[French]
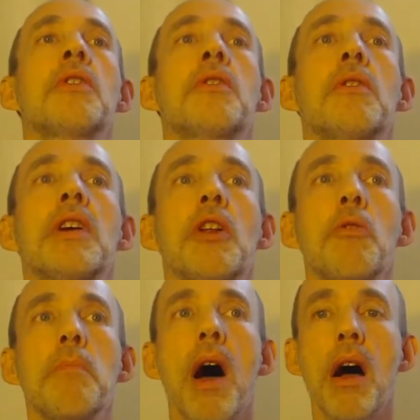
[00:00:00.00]
que quelque
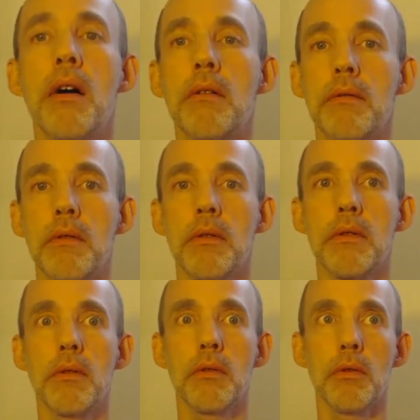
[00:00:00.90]
part,
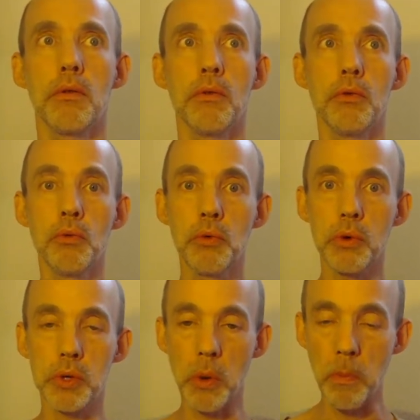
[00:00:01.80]
euh, nous
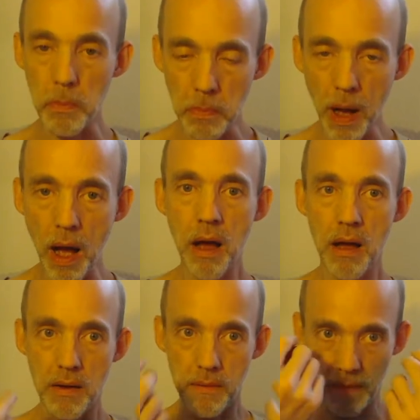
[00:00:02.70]
ne sommes pas
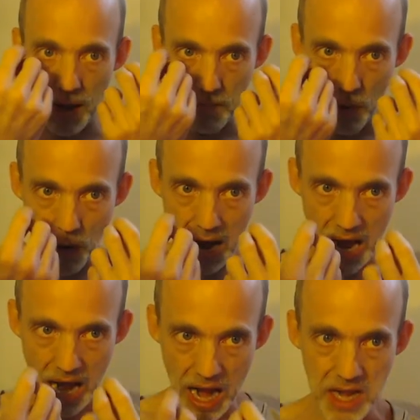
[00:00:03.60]
vraiment
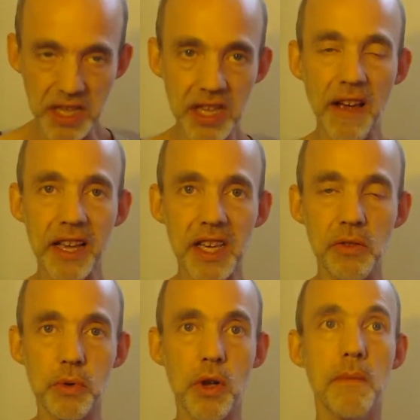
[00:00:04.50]
alignés avec qui
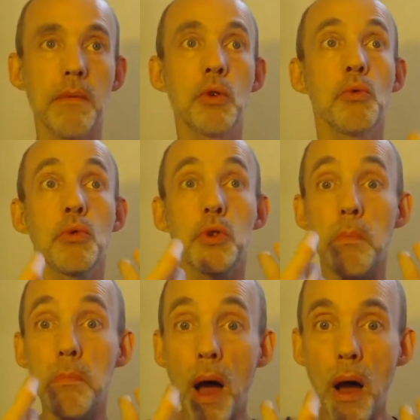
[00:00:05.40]
nous sommes, que nous ne
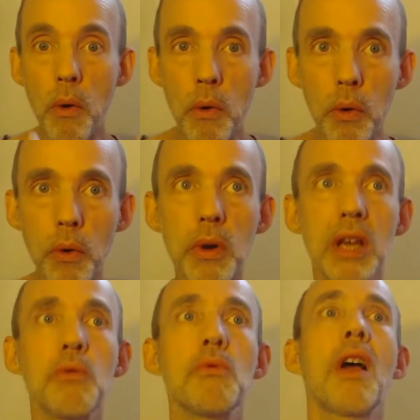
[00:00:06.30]
sommes pas heureux et
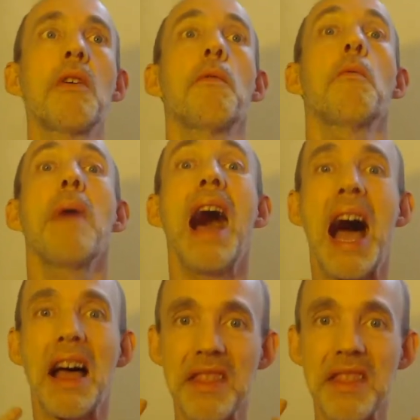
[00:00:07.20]
que nous n'arrivons pas à